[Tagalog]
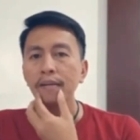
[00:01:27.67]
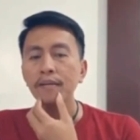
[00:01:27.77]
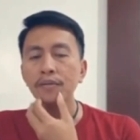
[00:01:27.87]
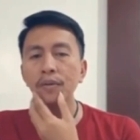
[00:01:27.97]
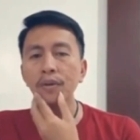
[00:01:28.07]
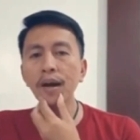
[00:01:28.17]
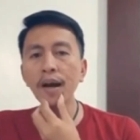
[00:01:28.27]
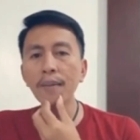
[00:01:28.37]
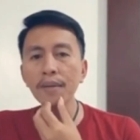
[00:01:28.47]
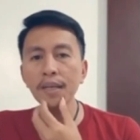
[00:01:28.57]

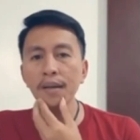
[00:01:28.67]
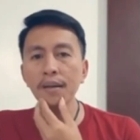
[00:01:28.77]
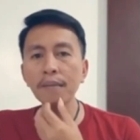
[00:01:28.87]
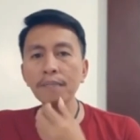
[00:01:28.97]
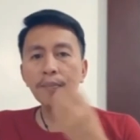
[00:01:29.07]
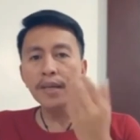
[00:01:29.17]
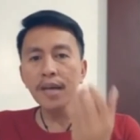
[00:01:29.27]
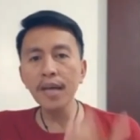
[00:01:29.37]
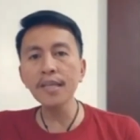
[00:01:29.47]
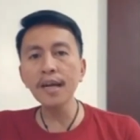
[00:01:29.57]
So kami na
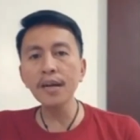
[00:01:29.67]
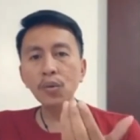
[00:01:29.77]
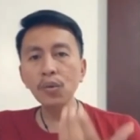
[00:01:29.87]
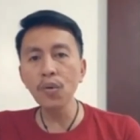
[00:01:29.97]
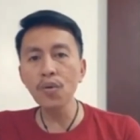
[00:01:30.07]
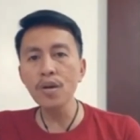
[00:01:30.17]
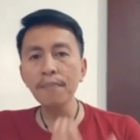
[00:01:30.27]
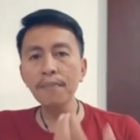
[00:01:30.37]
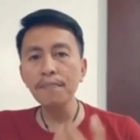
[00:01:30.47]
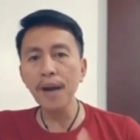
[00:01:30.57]
nagbibigay ng tulong,
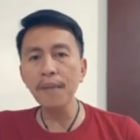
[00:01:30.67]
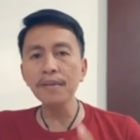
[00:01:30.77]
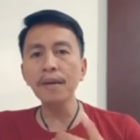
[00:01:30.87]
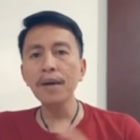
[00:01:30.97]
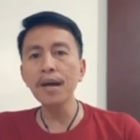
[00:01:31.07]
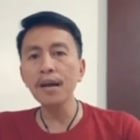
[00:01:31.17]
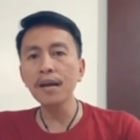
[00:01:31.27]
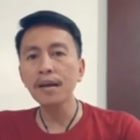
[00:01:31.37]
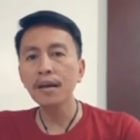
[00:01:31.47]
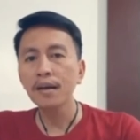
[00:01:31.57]
kami pa masama?
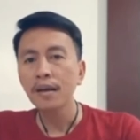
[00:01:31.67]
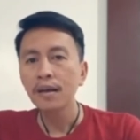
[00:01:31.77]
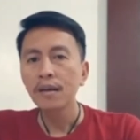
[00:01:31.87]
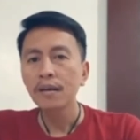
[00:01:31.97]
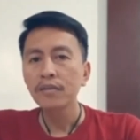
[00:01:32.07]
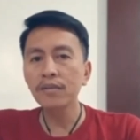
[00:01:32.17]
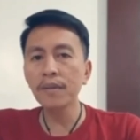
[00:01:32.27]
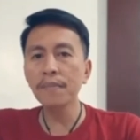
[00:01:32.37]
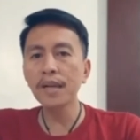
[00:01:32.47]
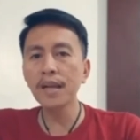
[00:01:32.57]

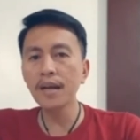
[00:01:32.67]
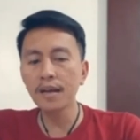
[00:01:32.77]
Sama na.